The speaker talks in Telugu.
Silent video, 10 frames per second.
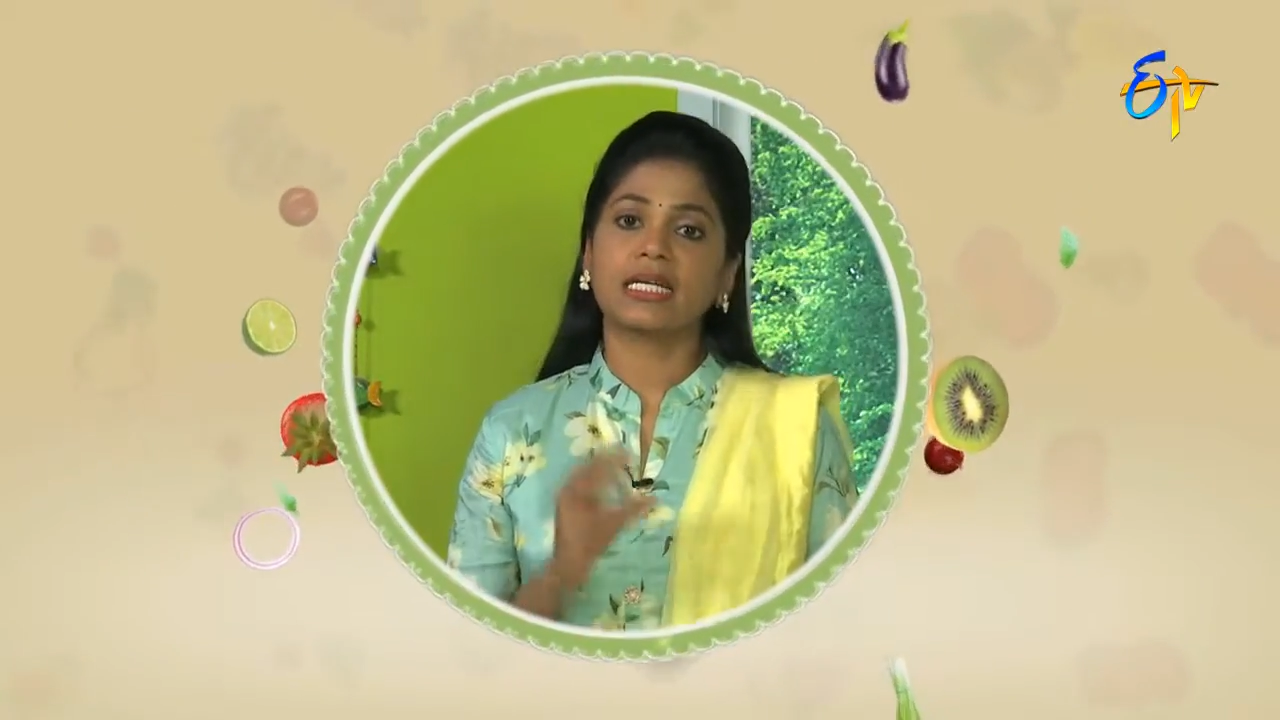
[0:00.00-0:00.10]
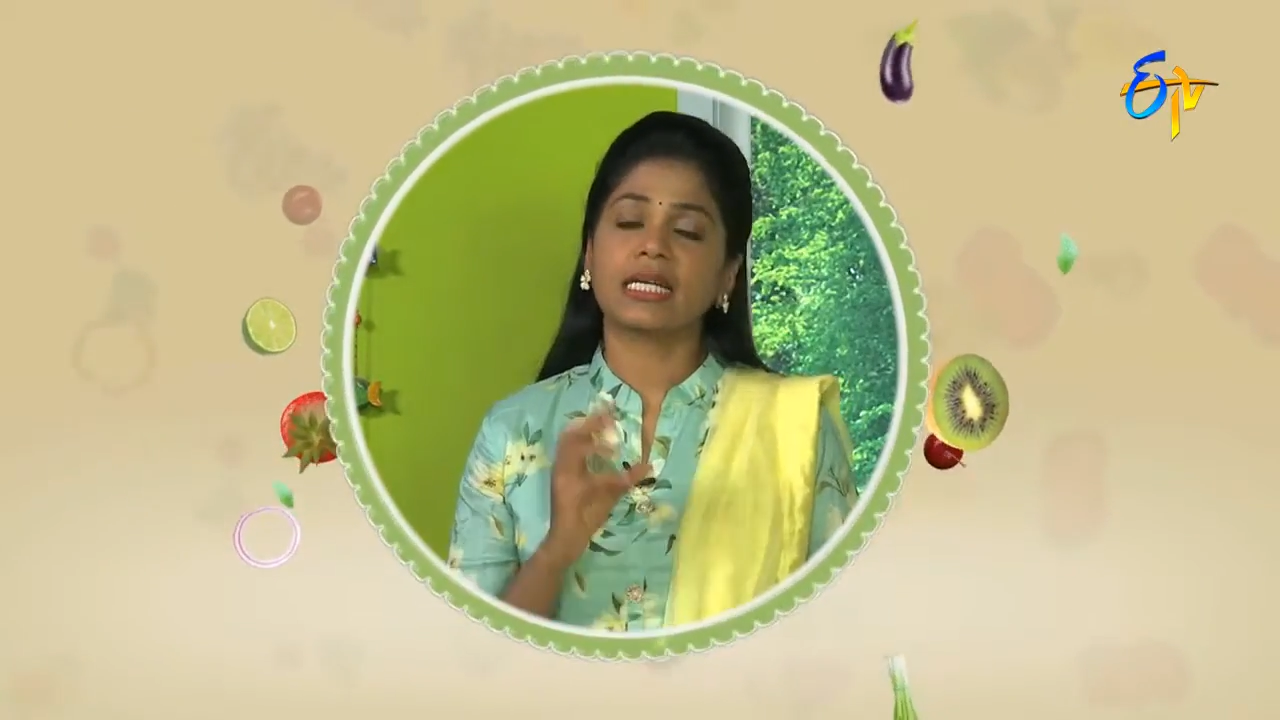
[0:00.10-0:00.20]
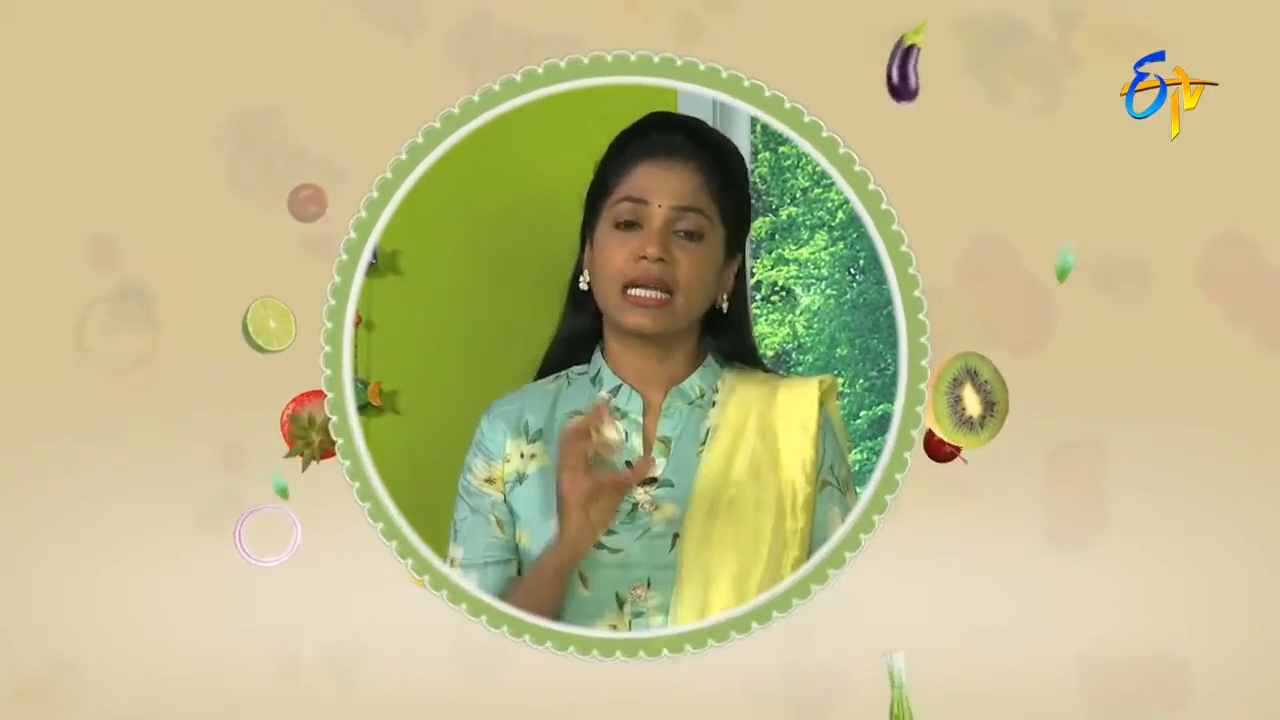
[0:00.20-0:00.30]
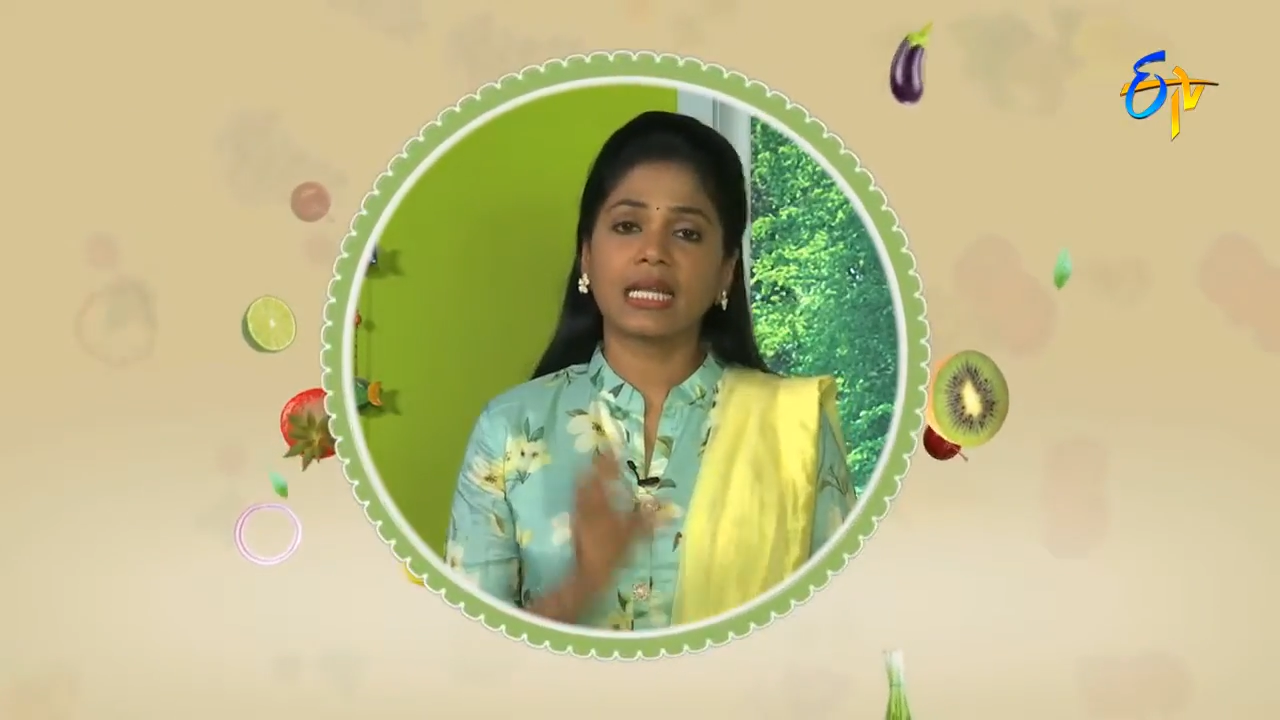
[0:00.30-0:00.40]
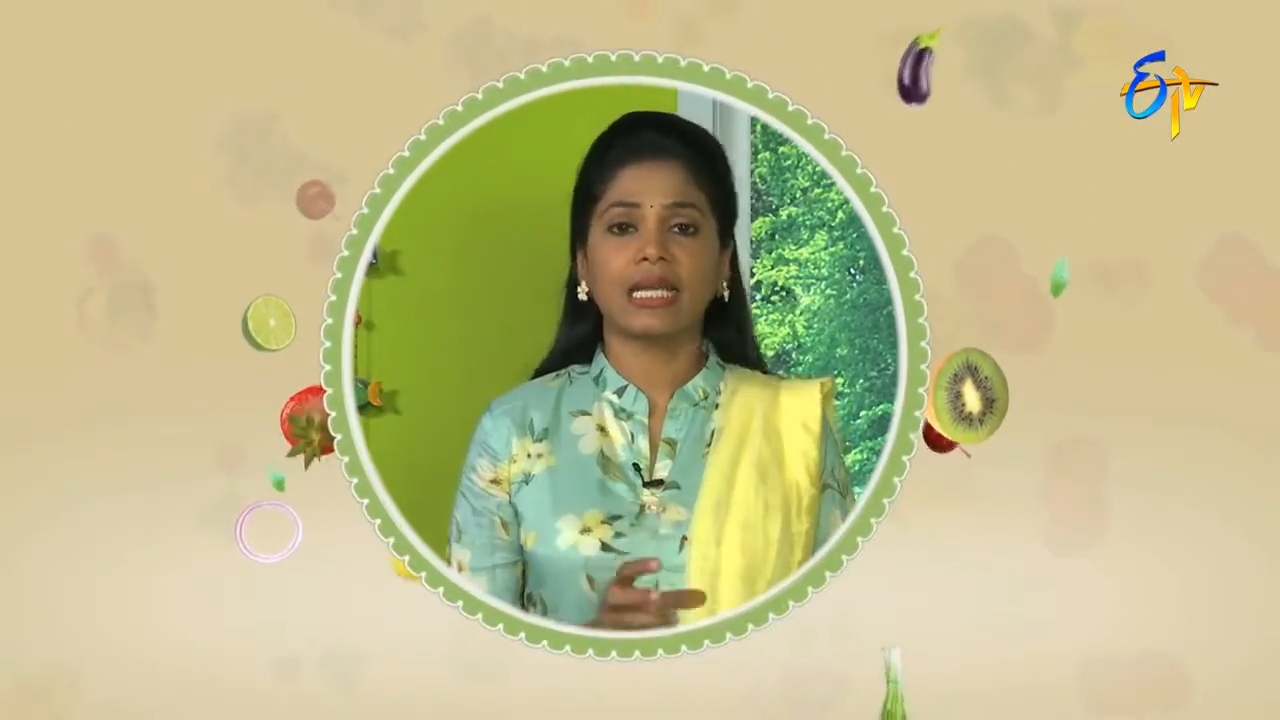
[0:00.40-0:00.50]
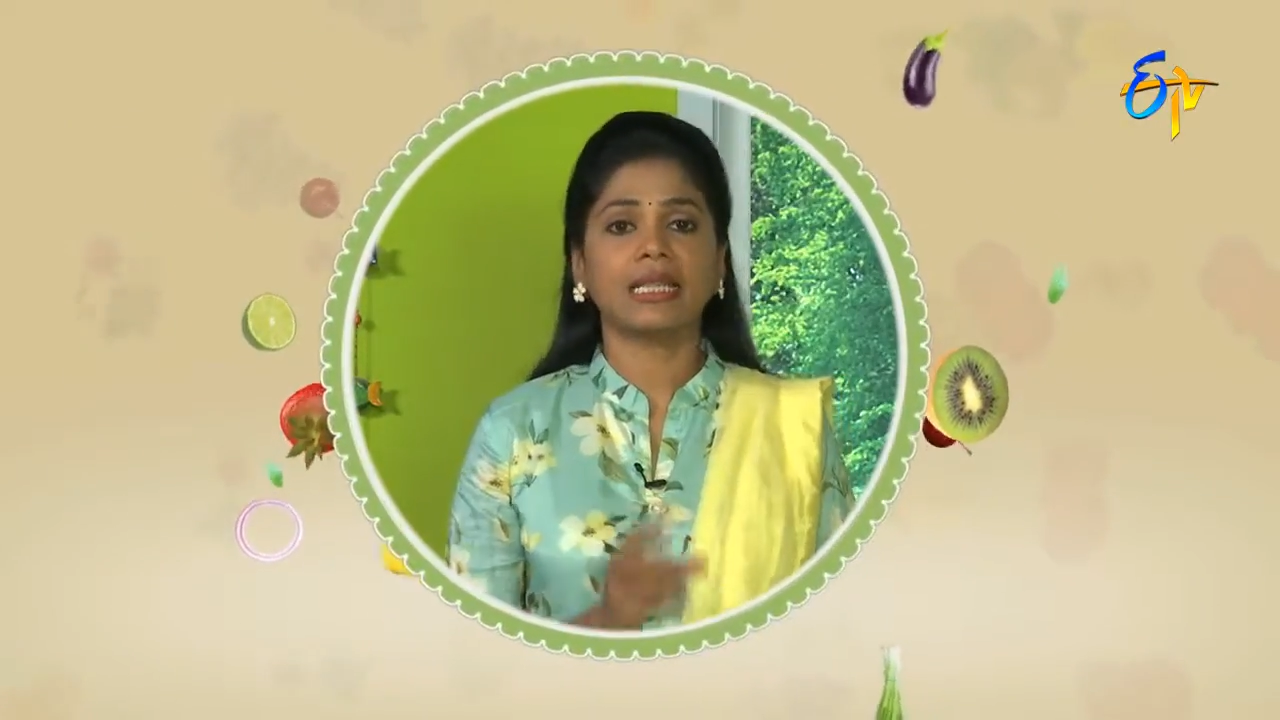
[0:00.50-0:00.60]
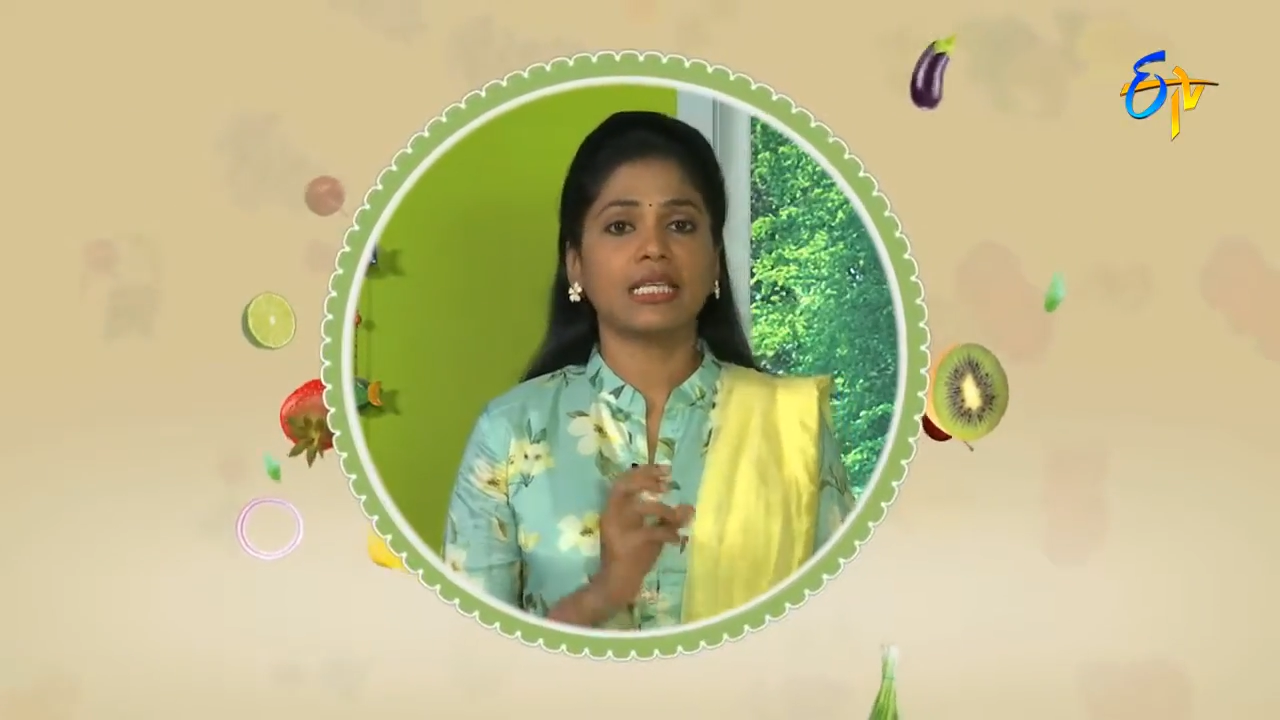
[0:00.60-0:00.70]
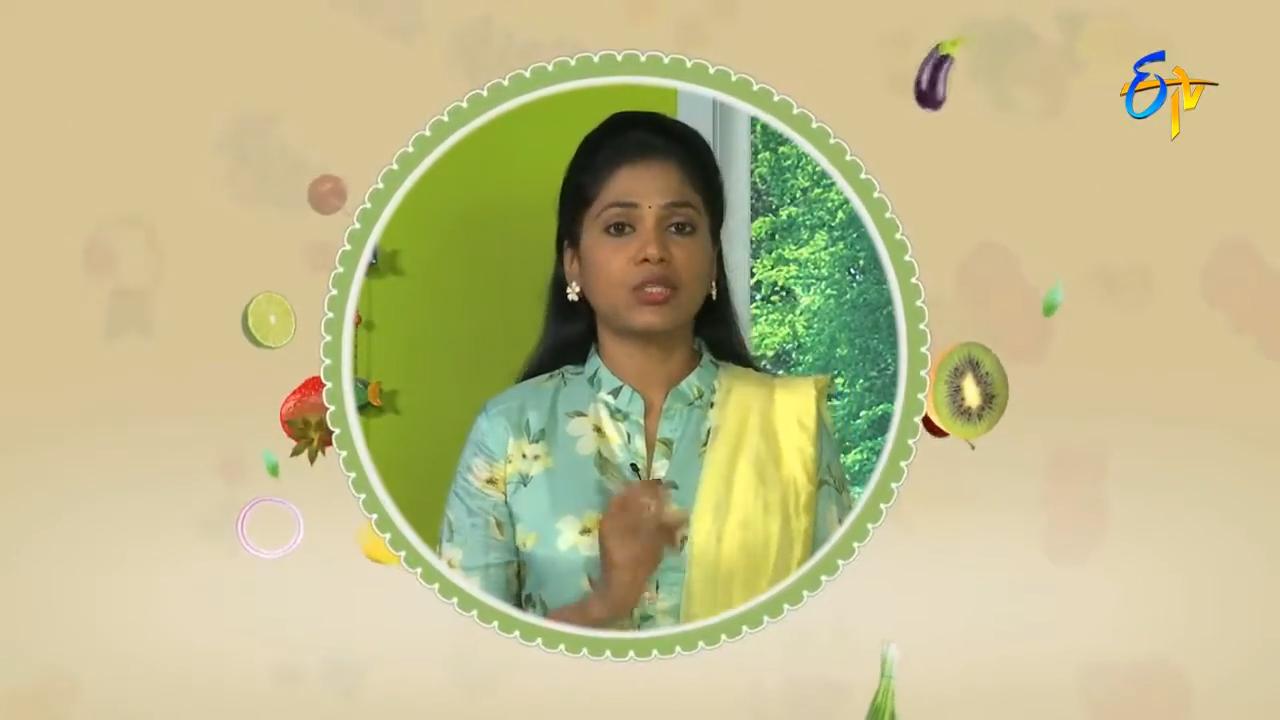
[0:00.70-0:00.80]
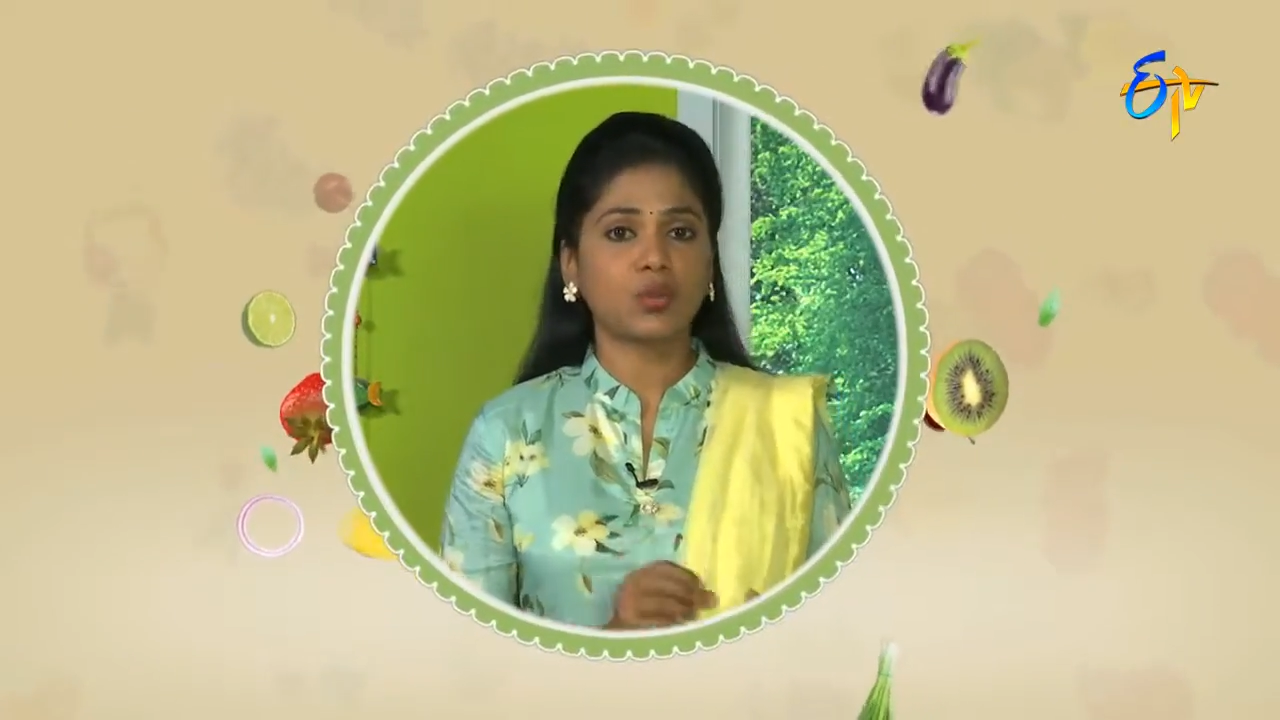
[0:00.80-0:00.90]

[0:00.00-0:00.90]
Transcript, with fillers: చక్కటి హెల్తీ